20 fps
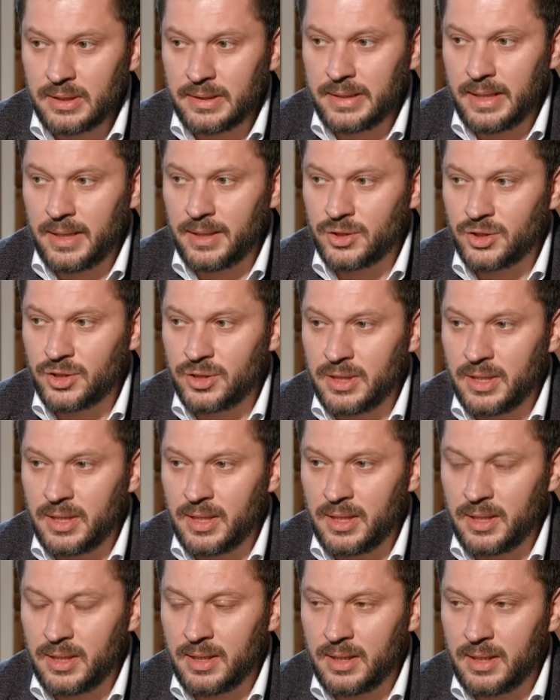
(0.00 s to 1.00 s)

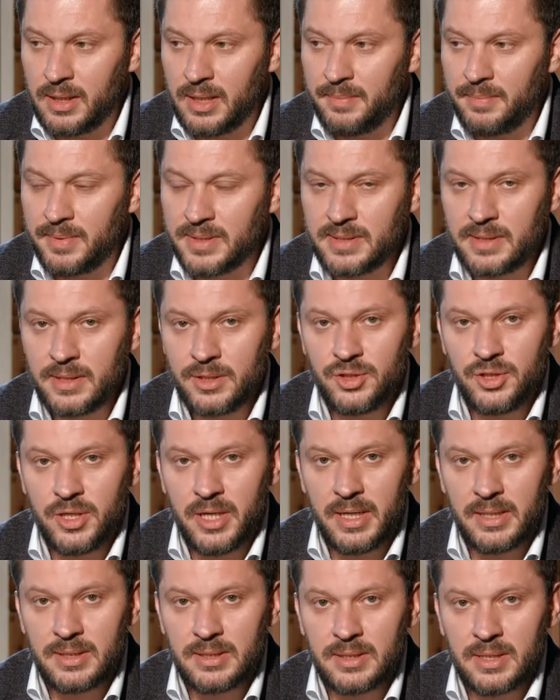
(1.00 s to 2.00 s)
должна
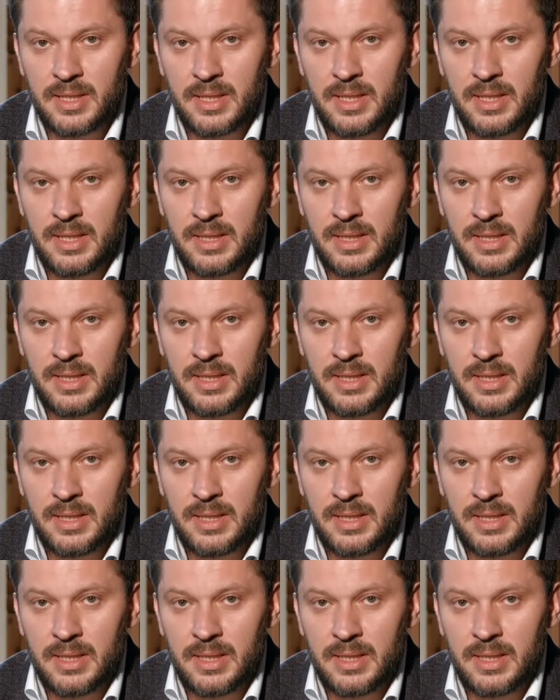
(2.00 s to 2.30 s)
обозначать